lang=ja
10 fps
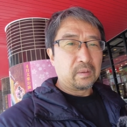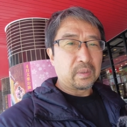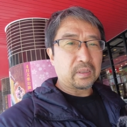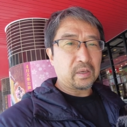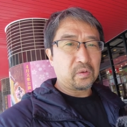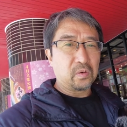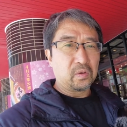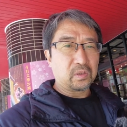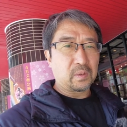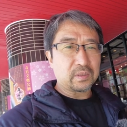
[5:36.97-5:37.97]
あ、最後
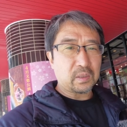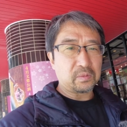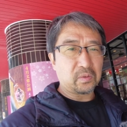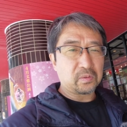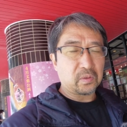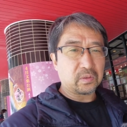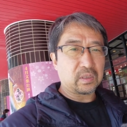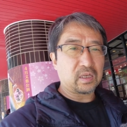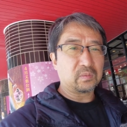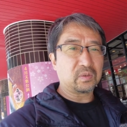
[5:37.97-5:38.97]
玉三郎の
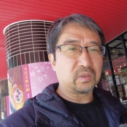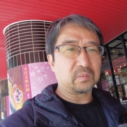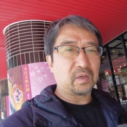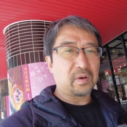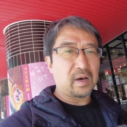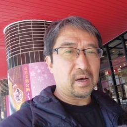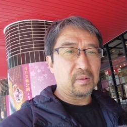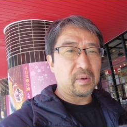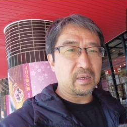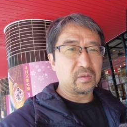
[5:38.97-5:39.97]
詐欺娘は、
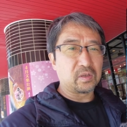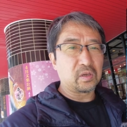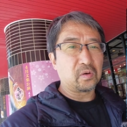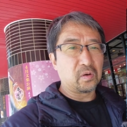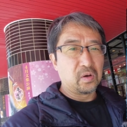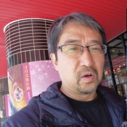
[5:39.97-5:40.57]
まあ、雪を